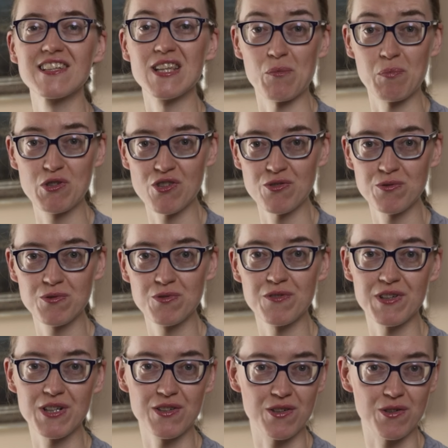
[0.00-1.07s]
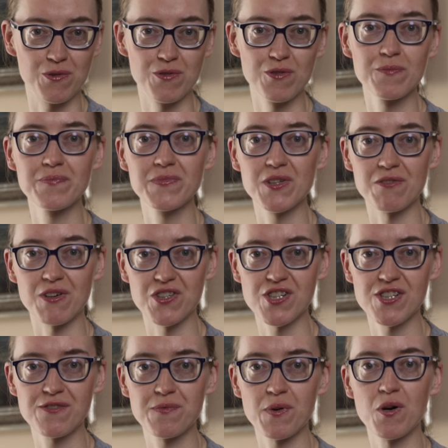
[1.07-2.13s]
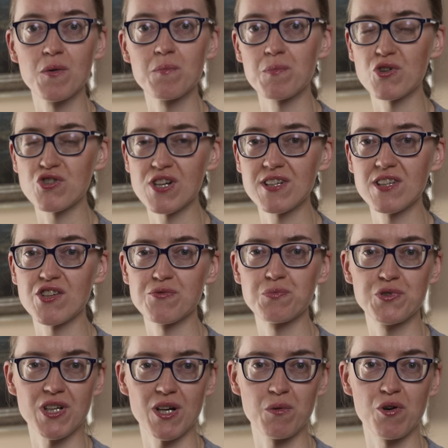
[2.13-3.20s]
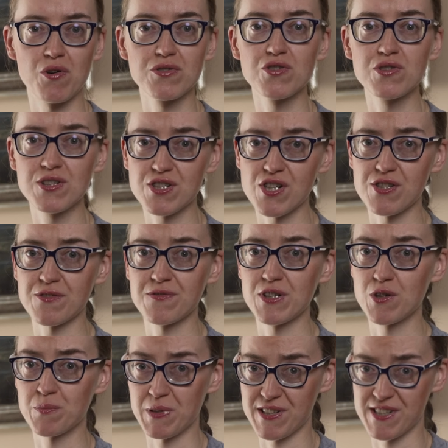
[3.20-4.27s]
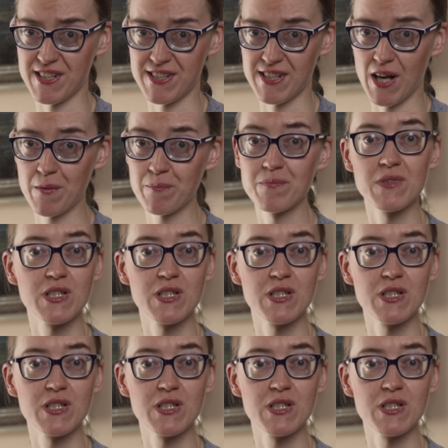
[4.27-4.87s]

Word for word: Na początku nowego roku towarzystwo pożegnać musiało dotychczasowego prezesa,